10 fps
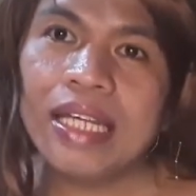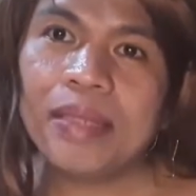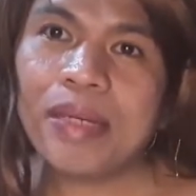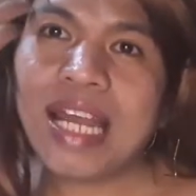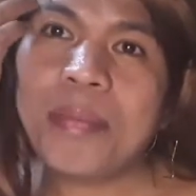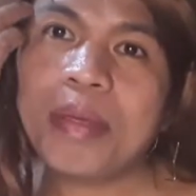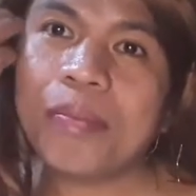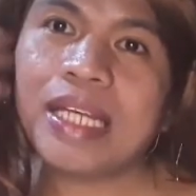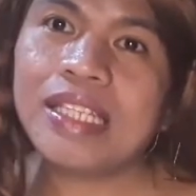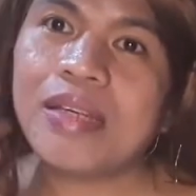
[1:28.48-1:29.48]
maraming
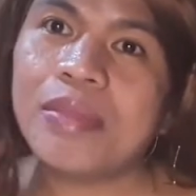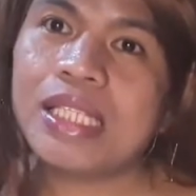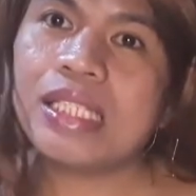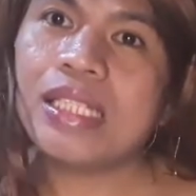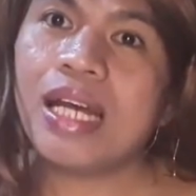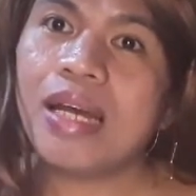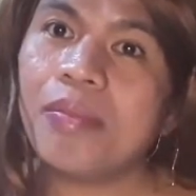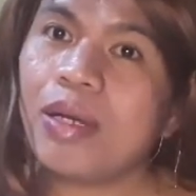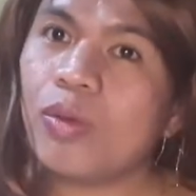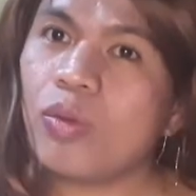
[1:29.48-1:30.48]
vitamins na
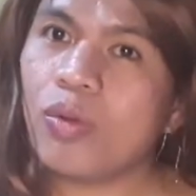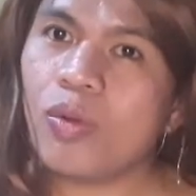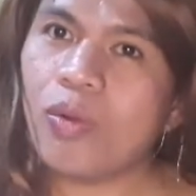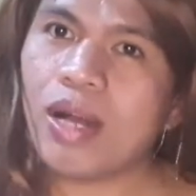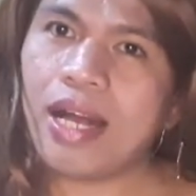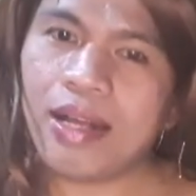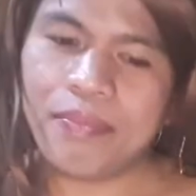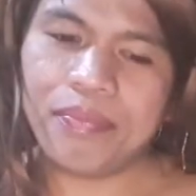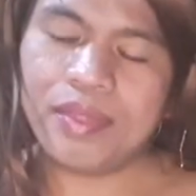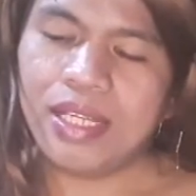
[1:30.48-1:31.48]
makukuha.
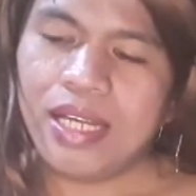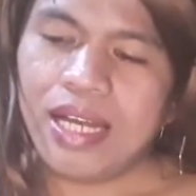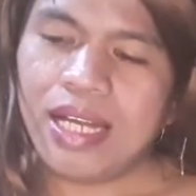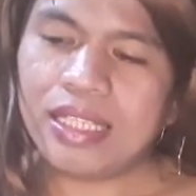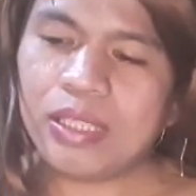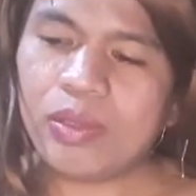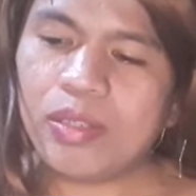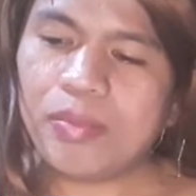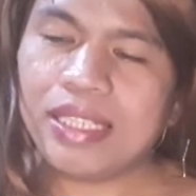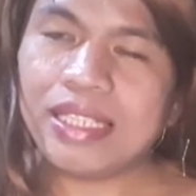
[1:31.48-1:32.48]
At ito
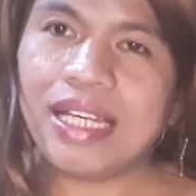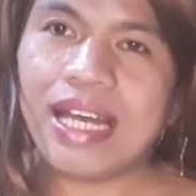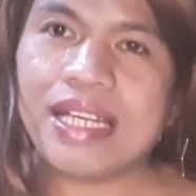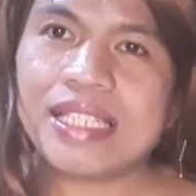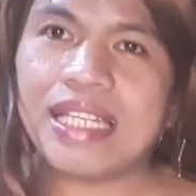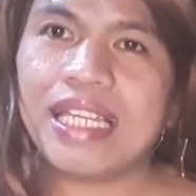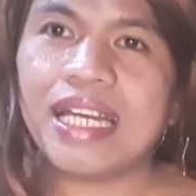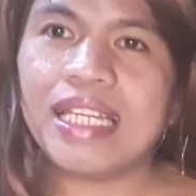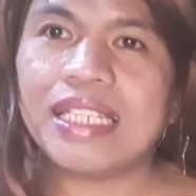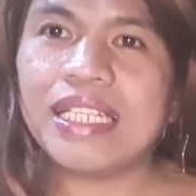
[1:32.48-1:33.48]
naman guys,
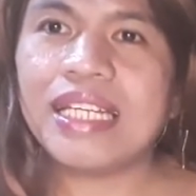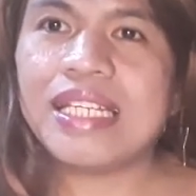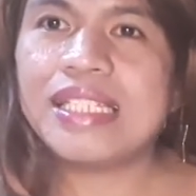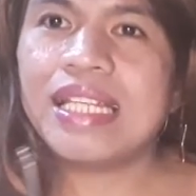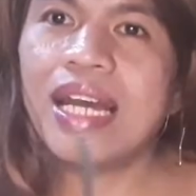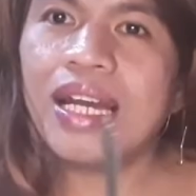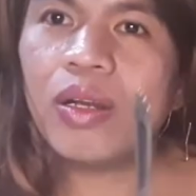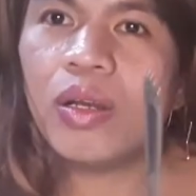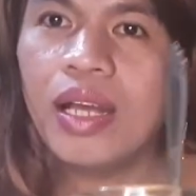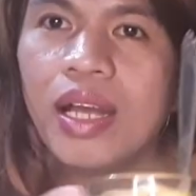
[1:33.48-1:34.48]
kailangan natin guys
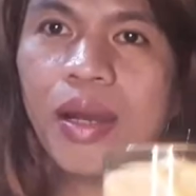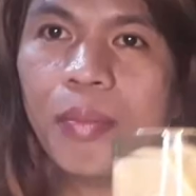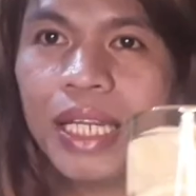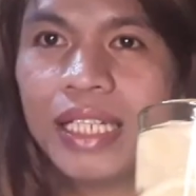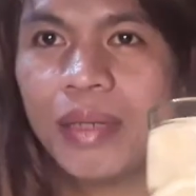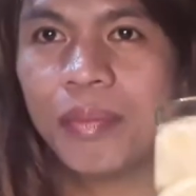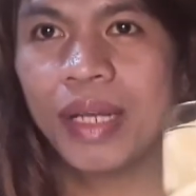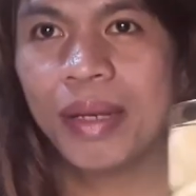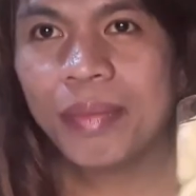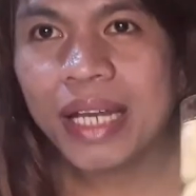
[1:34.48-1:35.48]
ng
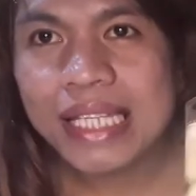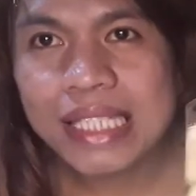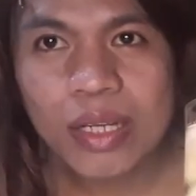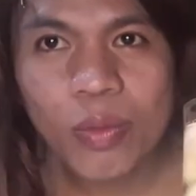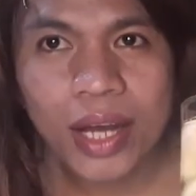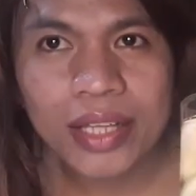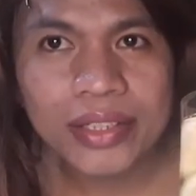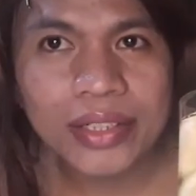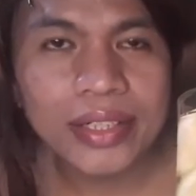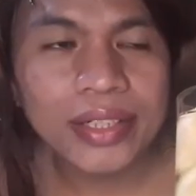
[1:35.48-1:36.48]
maligamgam guys na
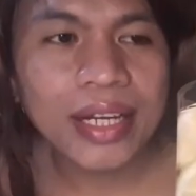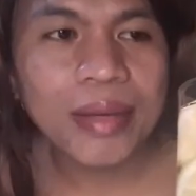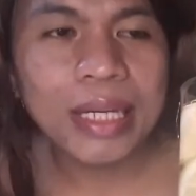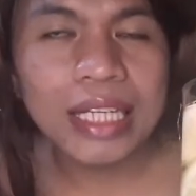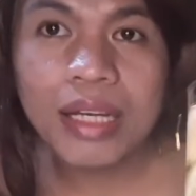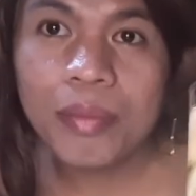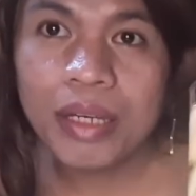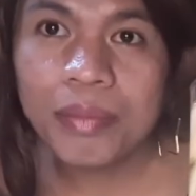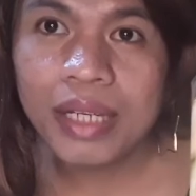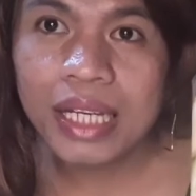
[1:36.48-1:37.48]
water. Ang
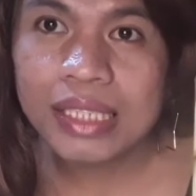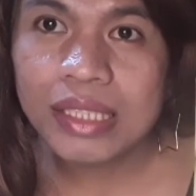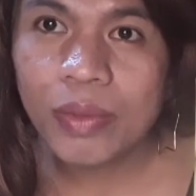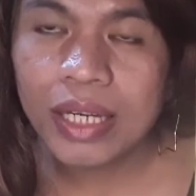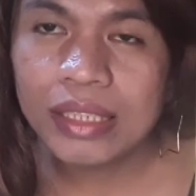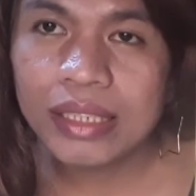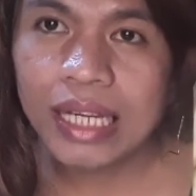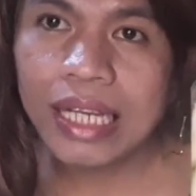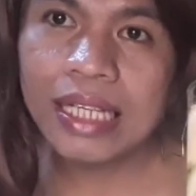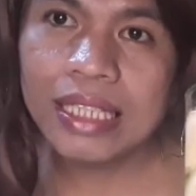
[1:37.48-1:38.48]
maligamgam guys na water
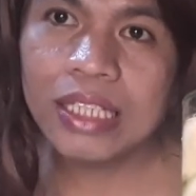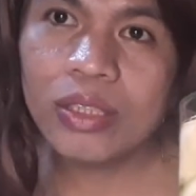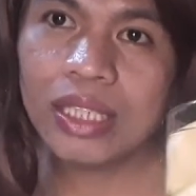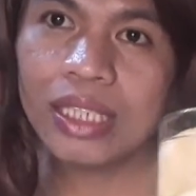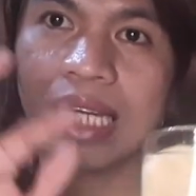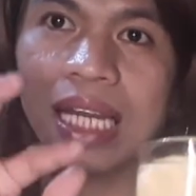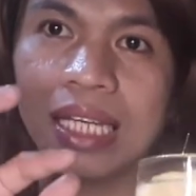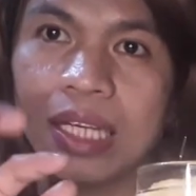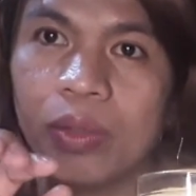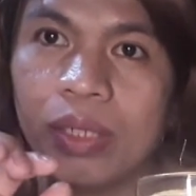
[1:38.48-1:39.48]
ay dito natin
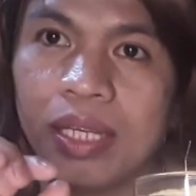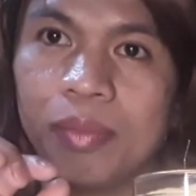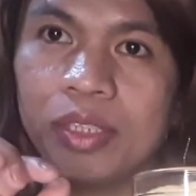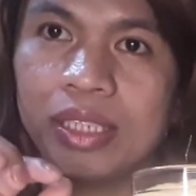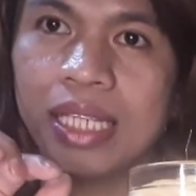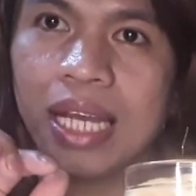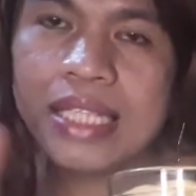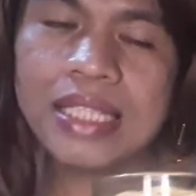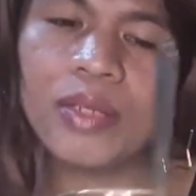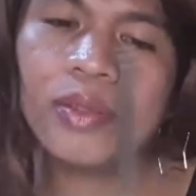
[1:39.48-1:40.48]
ilalagay yung lemon
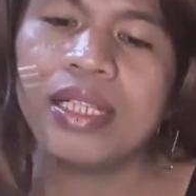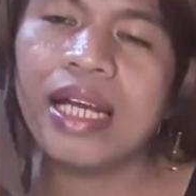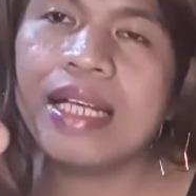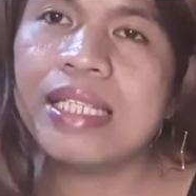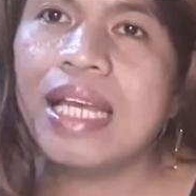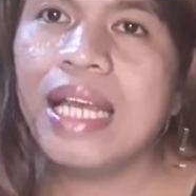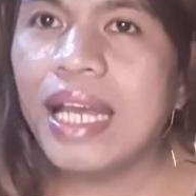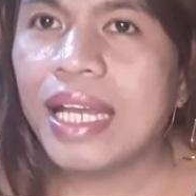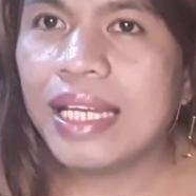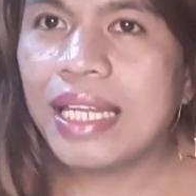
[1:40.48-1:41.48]
guys. Ngayon guys,
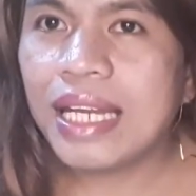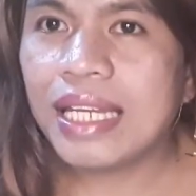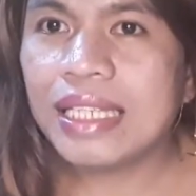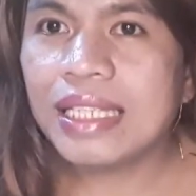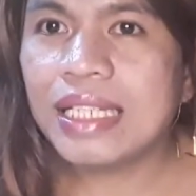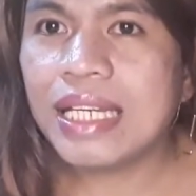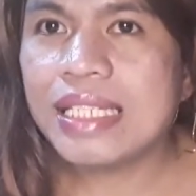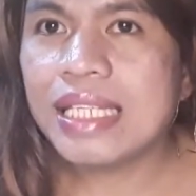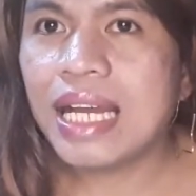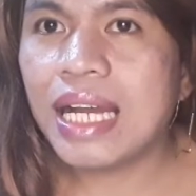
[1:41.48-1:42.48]
kailangan natin
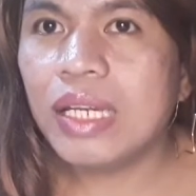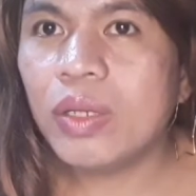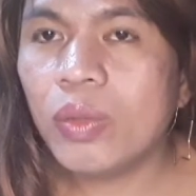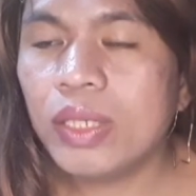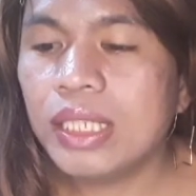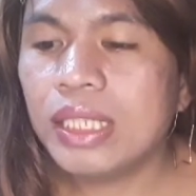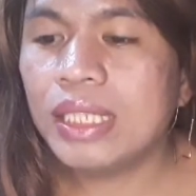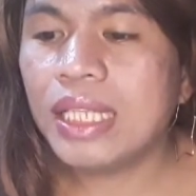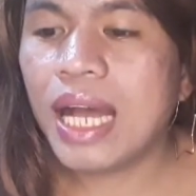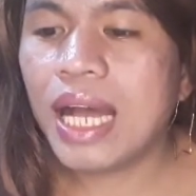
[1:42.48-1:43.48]
guys siya
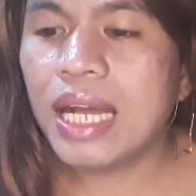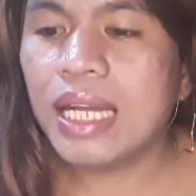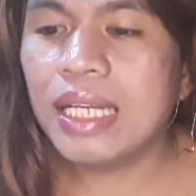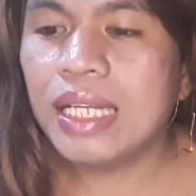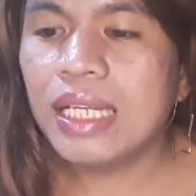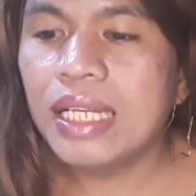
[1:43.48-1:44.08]
aluhin ng